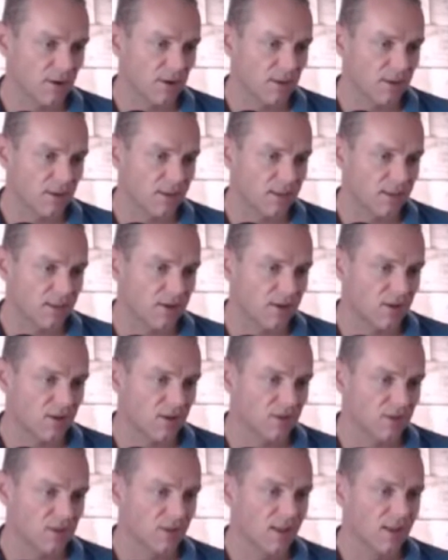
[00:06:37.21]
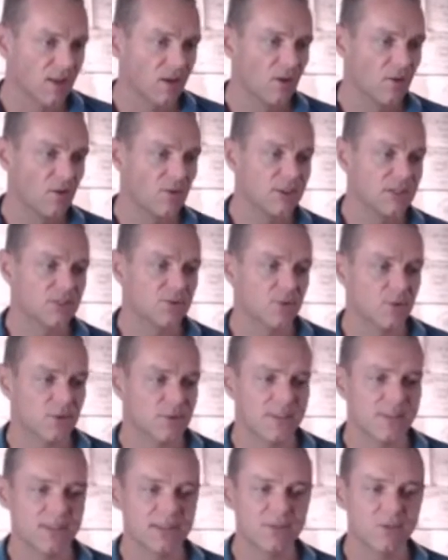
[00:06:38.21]
Regardez, tac, on est sur
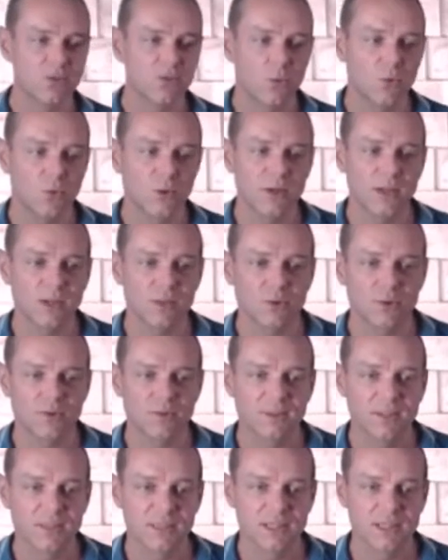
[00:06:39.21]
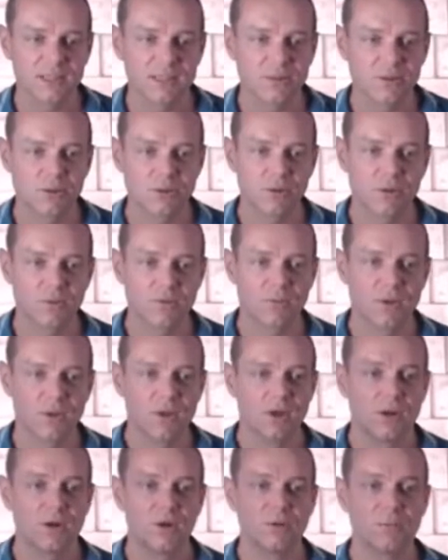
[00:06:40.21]
7,95€ le,
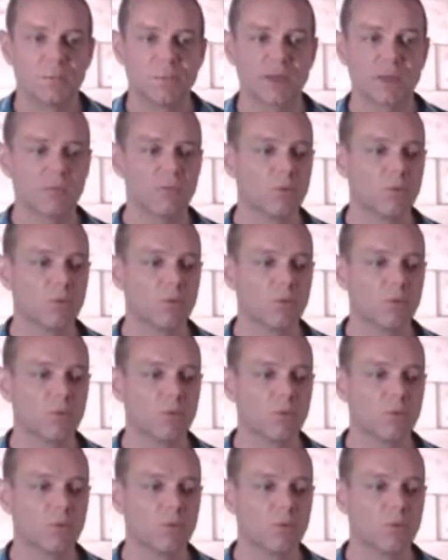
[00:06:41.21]
le prix.